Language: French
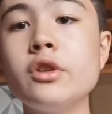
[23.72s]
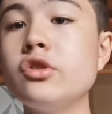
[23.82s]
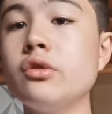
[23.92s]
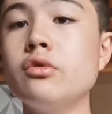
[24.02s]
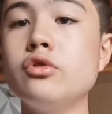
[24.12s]

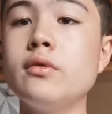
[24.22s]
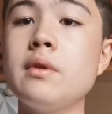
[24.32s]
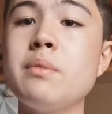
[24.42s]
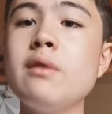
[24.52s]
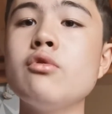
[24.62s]
Je,
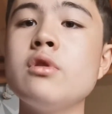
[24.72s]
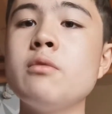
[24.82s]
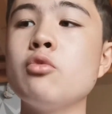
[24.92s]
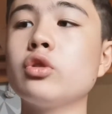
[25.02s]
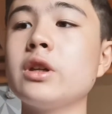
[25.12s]
vais pas vous le
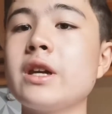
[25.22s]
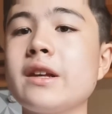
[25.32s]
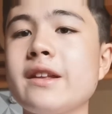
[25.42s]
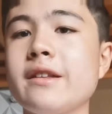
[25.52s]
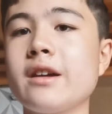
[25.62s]
montrer
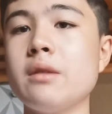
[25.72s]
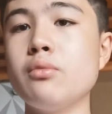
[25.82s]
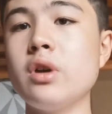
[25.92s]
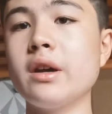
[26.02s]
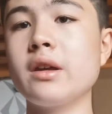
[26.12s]
car ça sert un
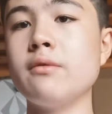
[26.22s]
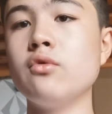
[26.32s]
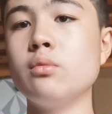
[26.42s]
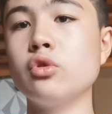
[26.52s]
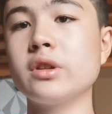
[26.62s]
peu à rien de
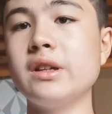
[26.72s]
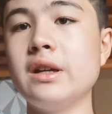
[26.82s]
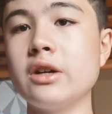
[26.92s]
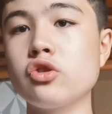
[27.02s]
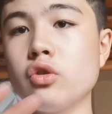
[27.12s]
vous montrer de
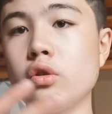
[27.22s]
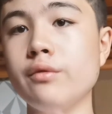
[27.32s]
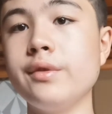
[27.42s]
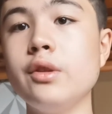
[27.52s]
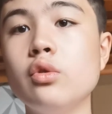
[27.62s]
l'argent
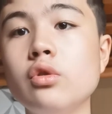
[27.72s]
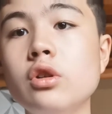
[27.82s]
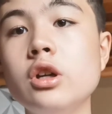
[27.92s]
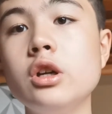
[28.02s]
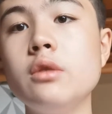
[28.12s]
en vidéo.
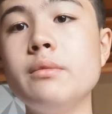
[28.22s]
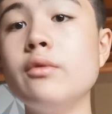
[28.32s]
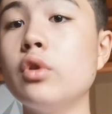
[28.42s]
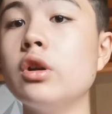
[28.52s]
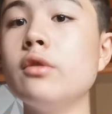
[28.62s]
Mais
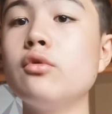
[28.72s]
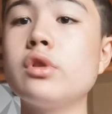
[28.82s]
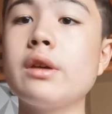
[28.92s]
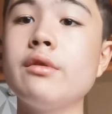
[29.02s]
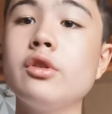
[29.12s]
voilà, vous
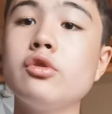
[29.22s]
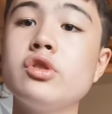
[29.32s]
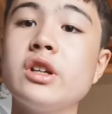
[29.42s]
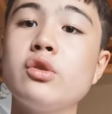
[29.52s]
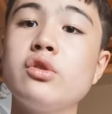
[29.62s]
savez que
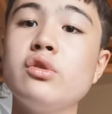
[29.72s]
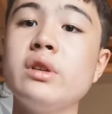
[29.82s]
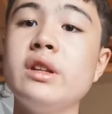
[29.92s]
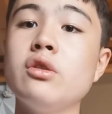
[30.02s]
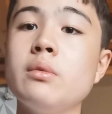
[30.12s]
j'ai reçu
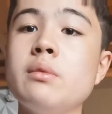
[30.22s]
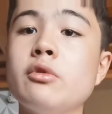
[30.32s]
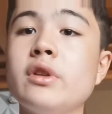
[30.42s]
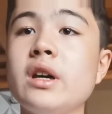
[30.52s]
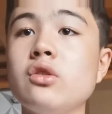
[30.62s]

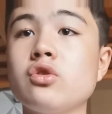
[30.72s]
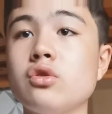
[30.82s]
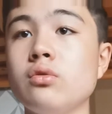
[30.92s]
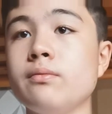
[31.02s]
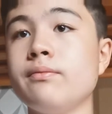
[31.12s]
énormément
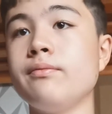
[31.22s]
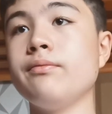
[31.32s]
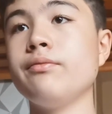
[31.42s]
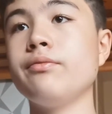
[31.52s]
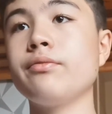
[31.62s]
d'argent
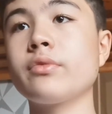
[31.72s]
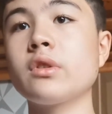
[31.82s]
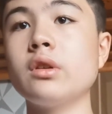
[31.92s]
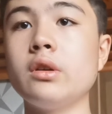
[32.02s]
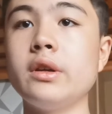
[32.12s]

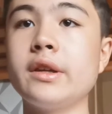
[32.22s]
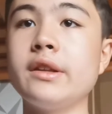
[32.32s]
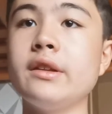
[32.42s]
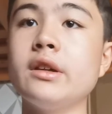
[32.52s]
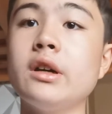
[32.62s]

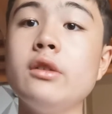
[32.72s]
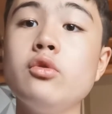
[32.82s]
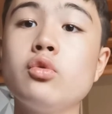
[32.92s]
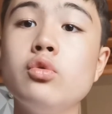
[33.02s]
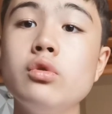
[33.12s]
etc.
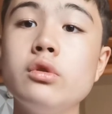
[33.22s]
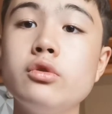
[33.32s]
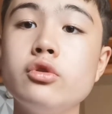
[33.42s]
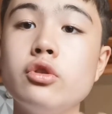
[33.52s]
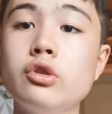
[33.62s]
Du coup,
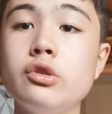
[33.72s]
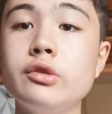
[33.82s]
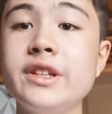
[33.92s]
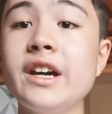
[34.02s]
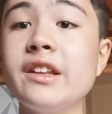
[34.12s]

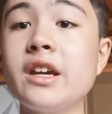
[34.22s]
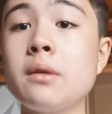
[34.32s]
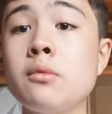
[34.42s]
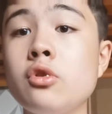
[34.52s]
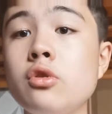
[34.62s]
euh,
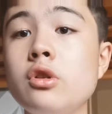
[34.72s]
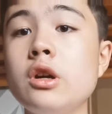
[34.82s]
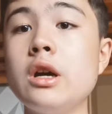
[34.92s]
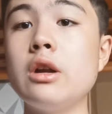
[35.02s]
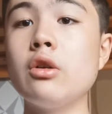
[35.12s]
dernièrement,
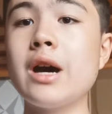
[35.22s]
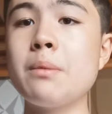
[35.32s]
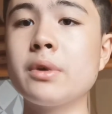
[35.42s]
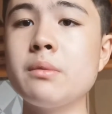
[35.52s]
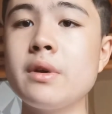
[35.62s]
alors
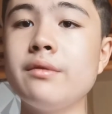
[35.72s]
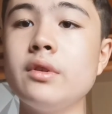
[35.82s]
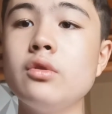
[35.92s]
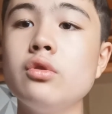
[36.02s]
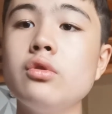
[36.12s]
après ma
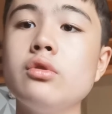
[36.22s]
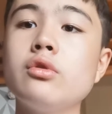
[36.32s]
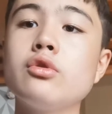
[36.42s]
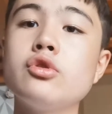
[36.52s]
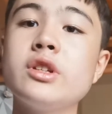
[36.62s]
vidéo
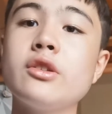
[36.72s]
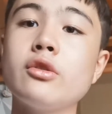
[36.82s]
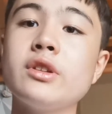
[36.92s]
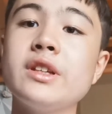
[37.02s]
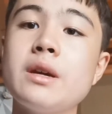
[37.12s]
que j'ai
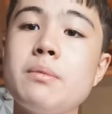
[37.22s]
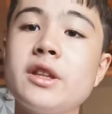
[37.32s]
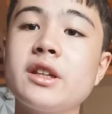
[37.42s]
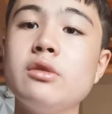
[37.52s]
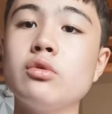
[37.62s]
sortie il n'y a pas
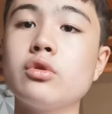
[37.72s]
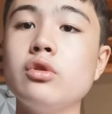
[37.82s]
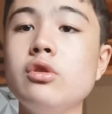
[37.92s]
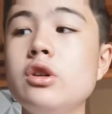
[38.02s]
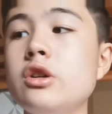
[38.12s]
très
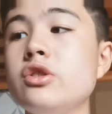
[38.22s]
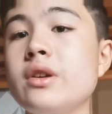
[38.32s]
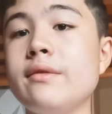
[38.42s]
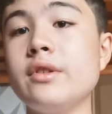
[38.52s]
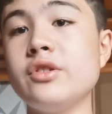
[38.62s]
longtemps,
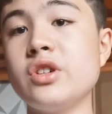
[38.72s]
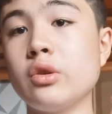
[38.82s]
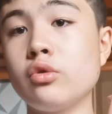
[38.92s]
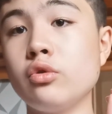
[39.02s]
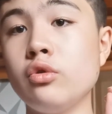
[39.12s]
j'ai
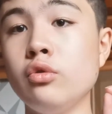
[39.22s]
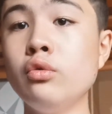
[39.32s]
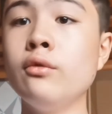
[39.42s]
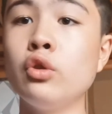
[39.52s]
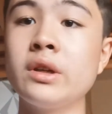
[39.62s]
reçu de
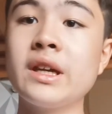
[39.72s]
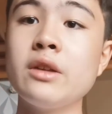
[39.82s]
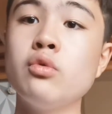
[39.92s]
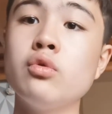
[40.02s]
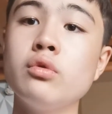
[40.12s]
nouveaux
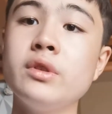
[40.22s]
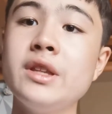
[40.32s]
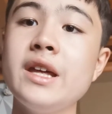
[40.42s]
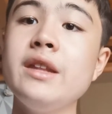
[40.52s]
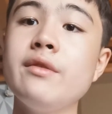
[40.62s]
cadeaux
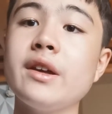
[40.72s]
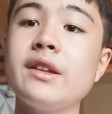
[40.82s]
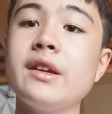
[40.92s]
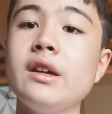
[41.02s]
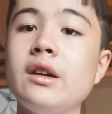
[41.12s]

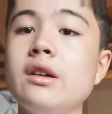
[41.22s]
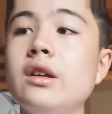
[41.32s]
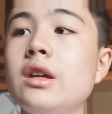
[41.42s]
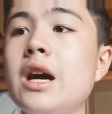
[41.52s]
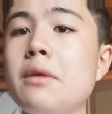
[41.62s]
d'anniversaire.
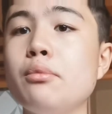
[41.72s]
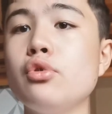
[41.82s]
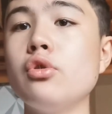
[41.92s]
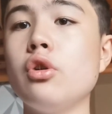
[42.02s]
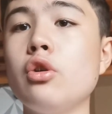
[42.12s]
Un
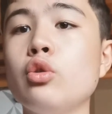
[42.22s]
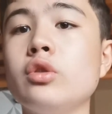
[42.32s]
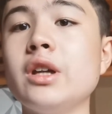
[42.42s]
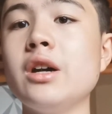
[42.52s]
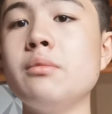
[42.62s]
peu en
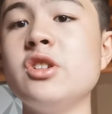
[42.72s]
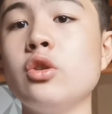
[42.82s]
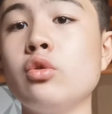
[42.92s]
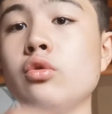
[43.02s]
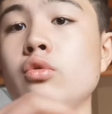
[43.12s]
retard, mais j'ai
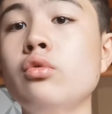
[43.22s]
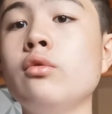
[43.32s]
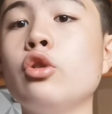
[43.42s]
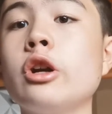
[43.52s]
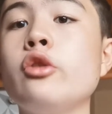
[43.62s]
reçu de
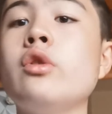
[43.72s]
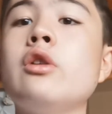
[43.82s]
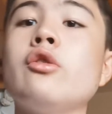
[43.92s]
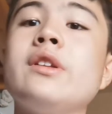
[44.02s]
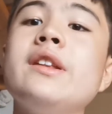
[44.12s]
nouveaux cadeaux.
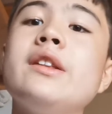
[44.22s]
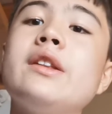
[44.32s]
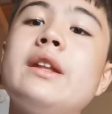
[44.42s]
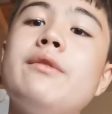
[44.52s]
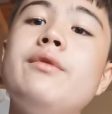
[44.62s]
Alors si
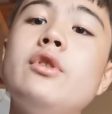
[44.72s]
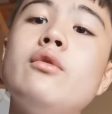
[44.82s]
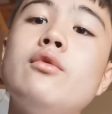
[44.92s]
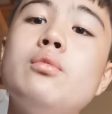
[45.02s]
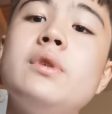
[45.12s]
cette vidéo
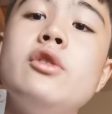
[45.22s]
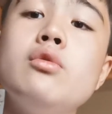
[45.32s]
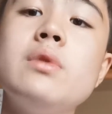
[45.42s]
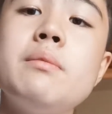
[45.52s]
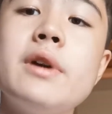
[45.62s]
vous plaît,
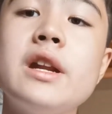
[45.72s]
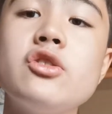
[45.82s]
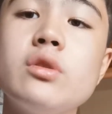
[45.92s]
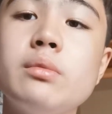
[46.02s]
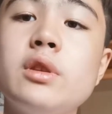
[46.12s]
n'oubliez pas de
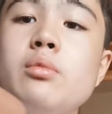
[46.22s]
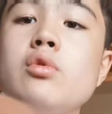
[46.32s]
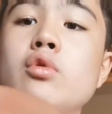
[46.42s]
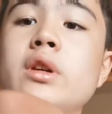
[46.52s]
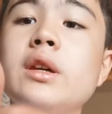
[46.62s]
lâcher petit
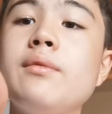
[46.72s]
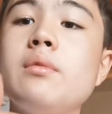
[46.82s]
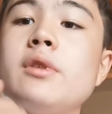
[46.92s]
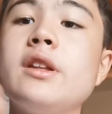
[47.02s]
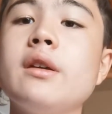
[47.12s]
boulot qui fait
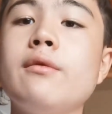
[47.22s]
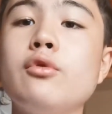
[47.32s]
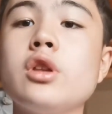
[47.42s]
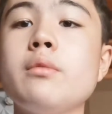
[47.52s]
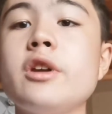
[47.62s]
plaisir.
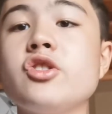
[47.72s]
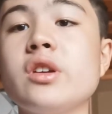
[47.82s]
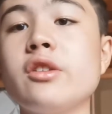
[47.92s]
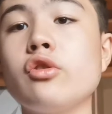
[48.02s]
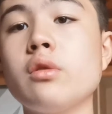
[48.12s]
Vous abonner à la
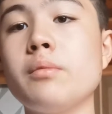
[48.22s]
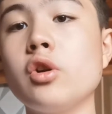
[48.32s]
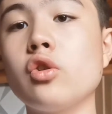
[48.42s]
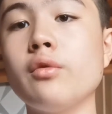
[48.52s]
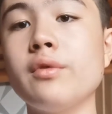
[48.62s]
chaîne si ce n'est pas
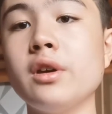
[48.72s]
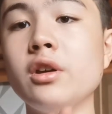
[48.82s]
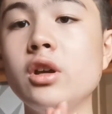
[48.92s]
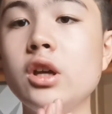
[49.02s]
encore fait.